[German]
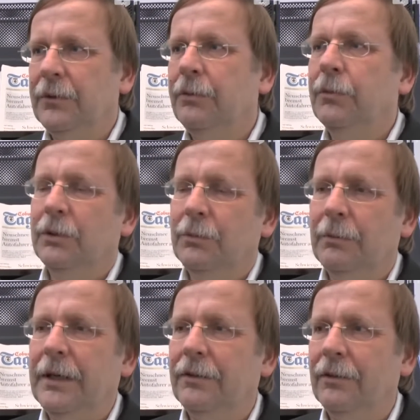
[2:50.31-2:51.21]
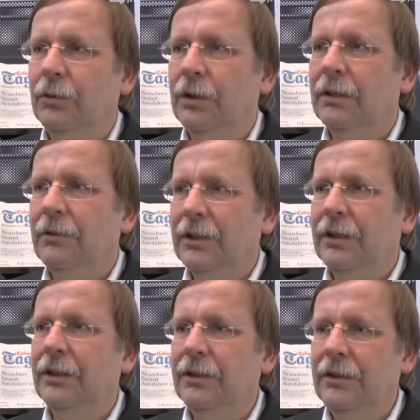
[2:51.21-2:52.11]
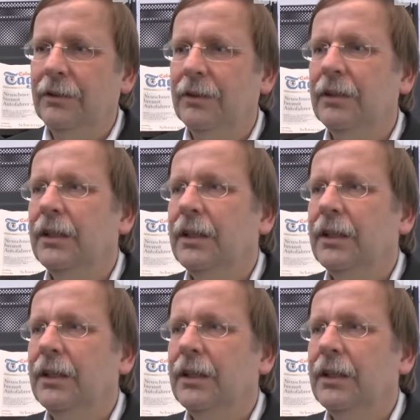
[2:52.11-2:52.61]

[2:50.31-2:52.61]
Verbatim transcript: Das macht mir am meisten Sorgen, weil gerade diese äh,